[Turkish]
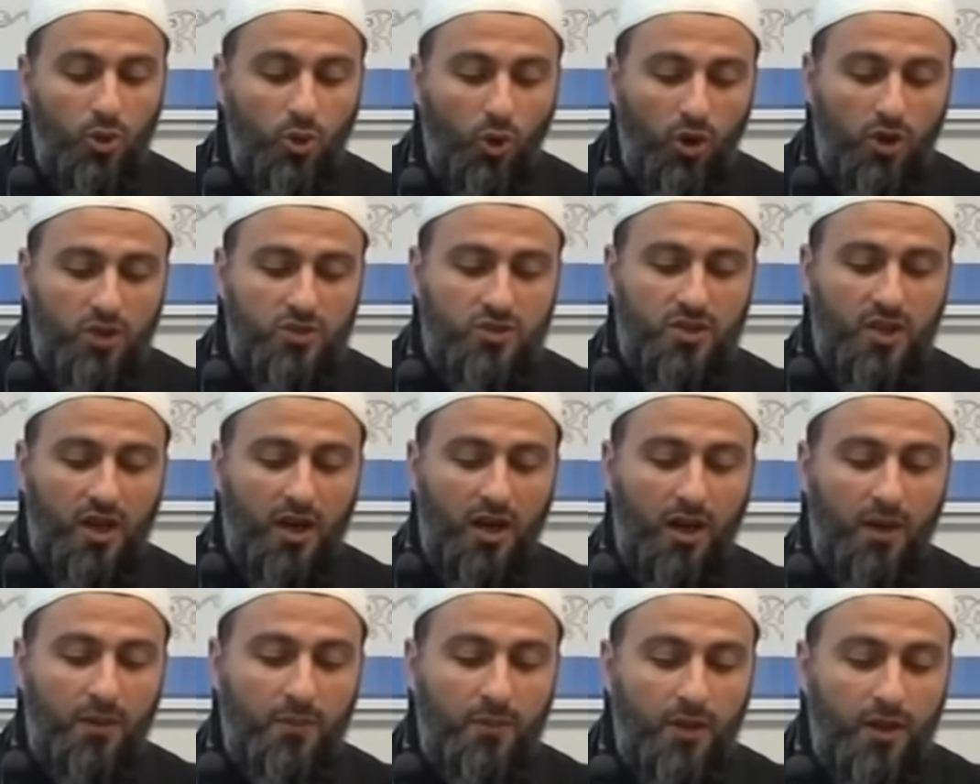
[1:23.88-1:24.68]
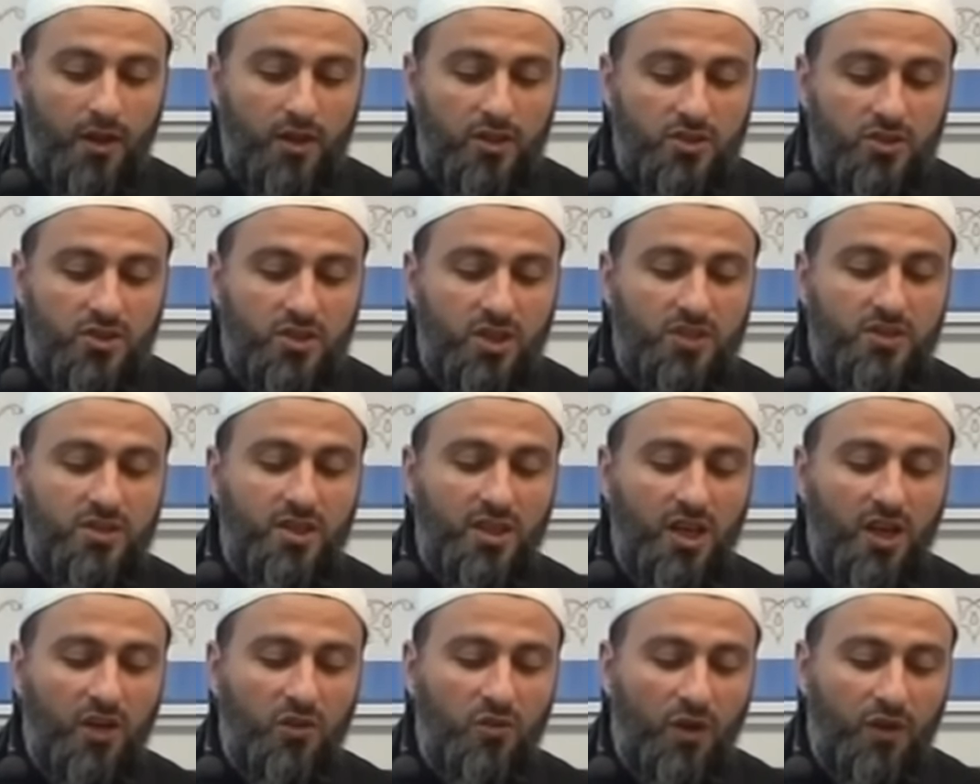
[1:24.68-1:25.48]
Yoksa
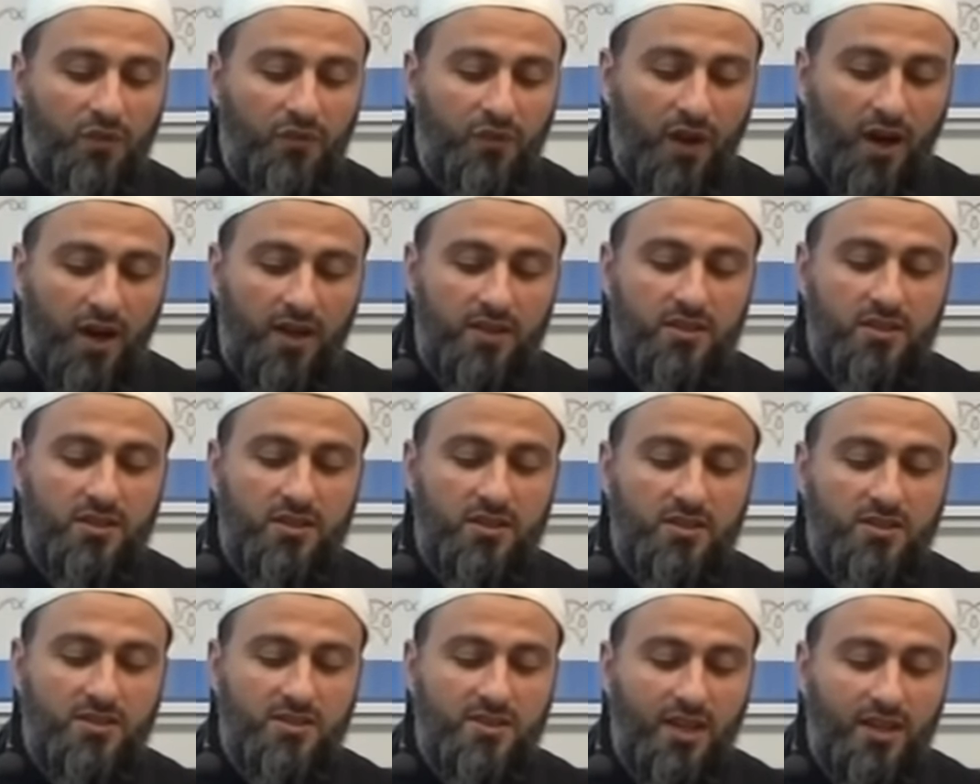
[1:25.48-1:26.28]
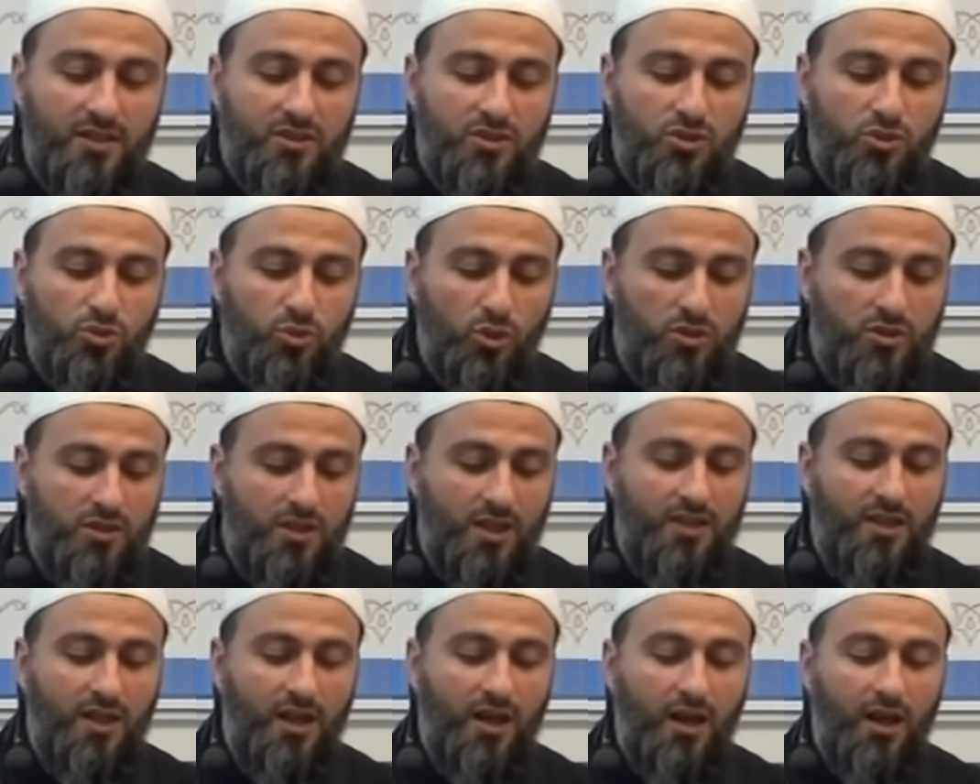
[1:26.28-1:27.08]
sizin vefatınızdan
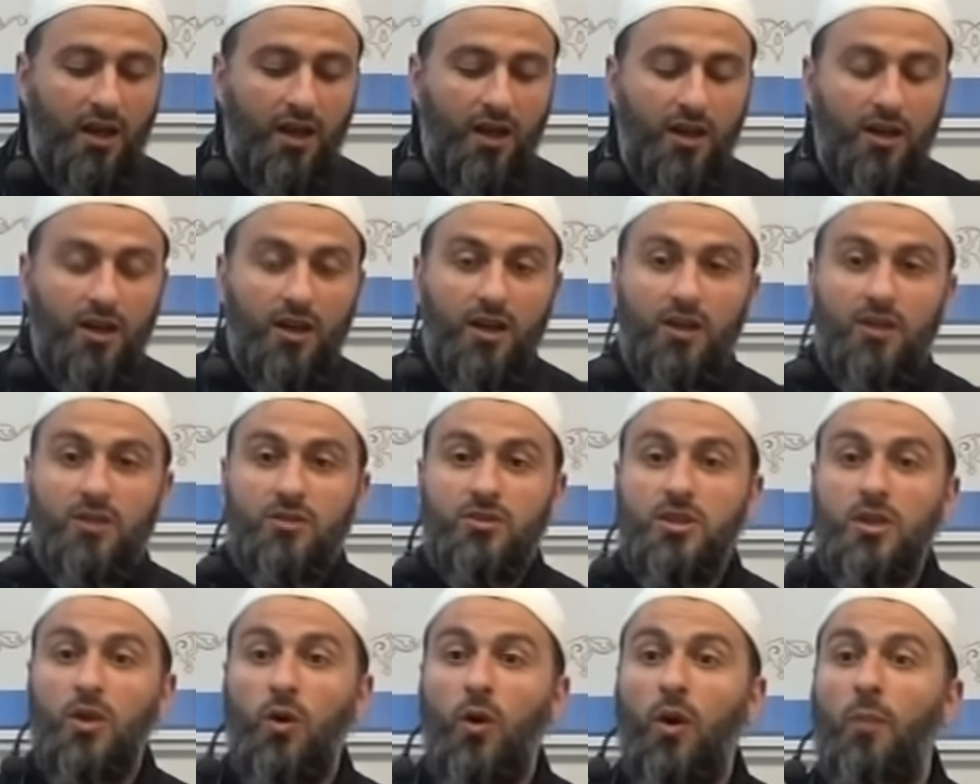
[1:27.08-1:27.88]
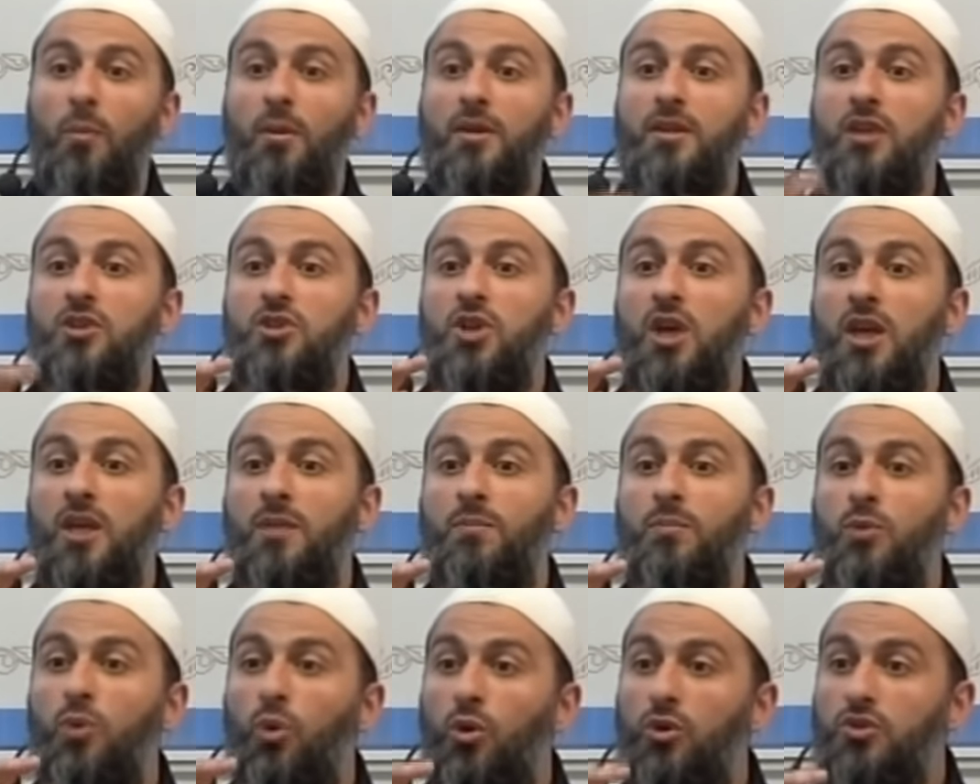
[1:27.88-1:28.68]
sonra da devam
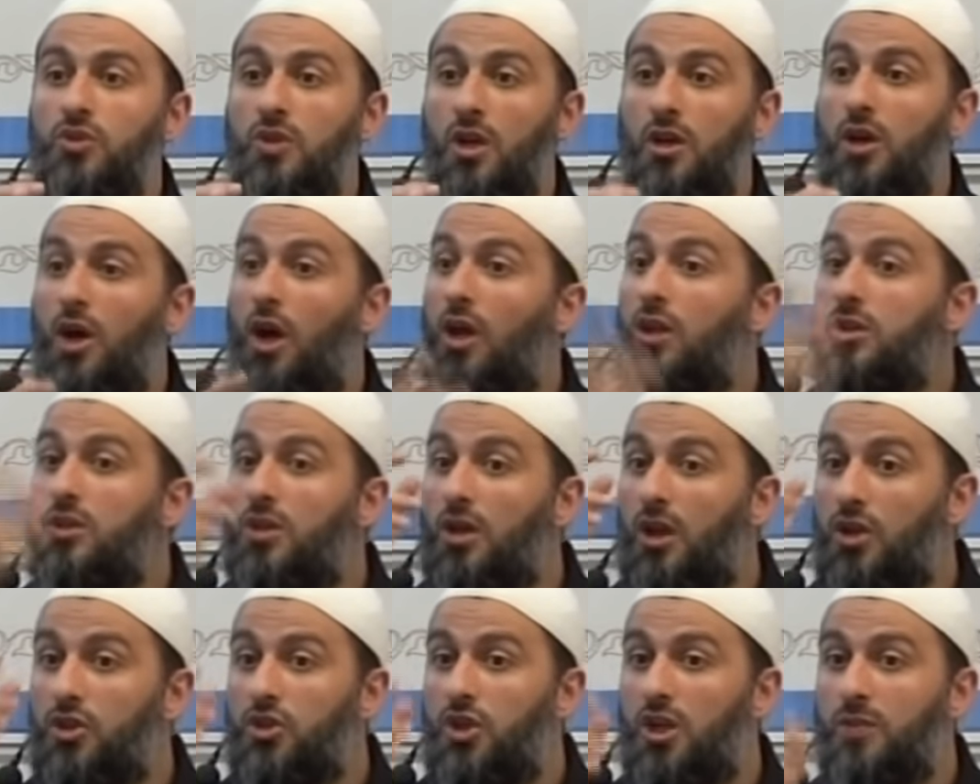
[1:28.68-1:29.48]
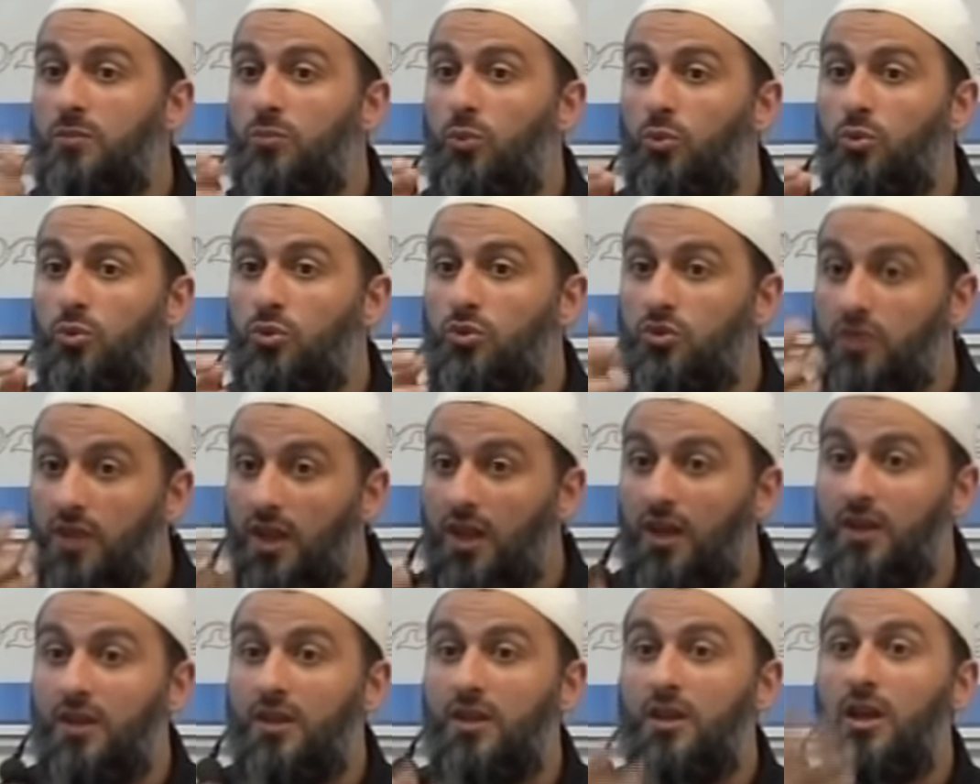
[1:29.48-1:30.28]
edecek mi? Yoksa kaldırılacak mı onun
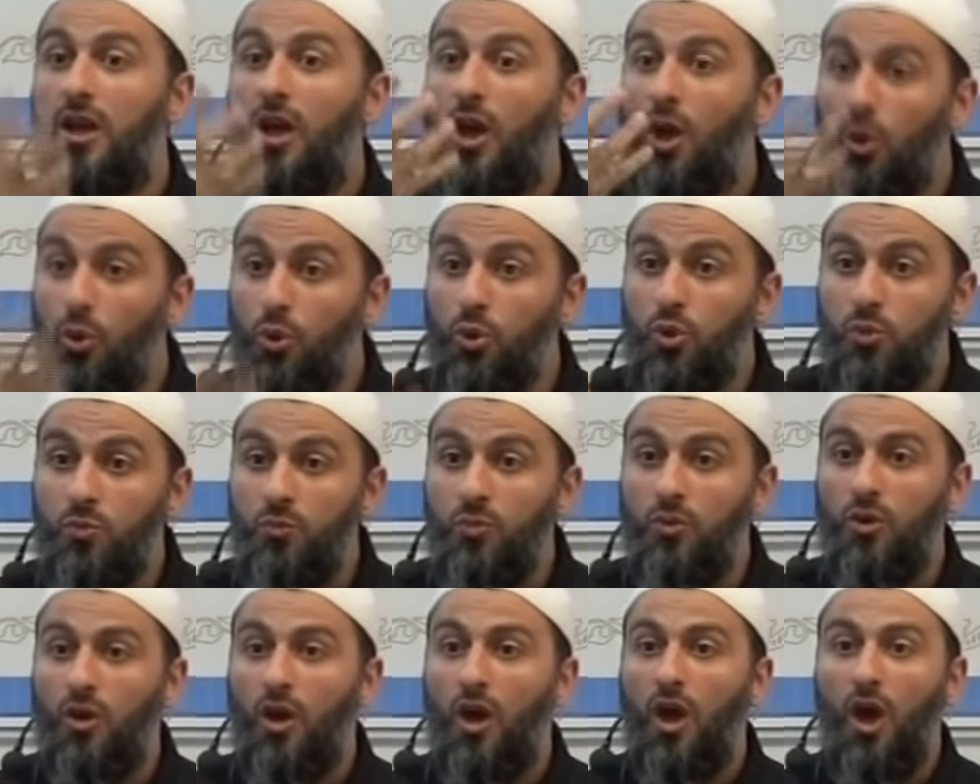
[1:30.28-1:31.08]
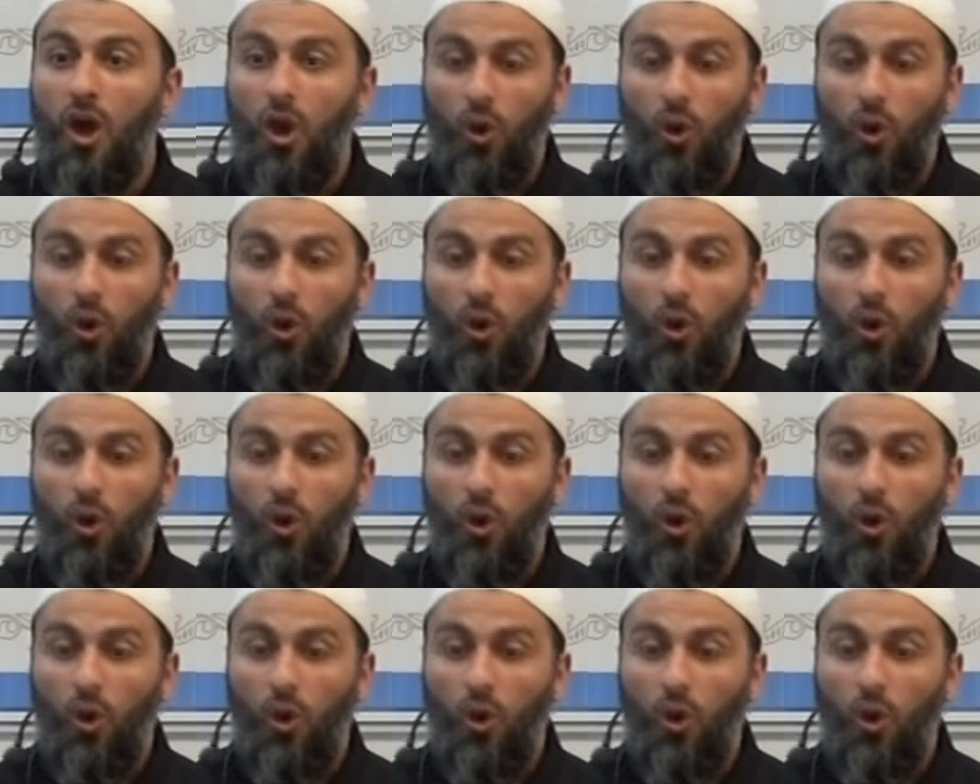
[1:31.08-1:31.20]
değeri, hükmü?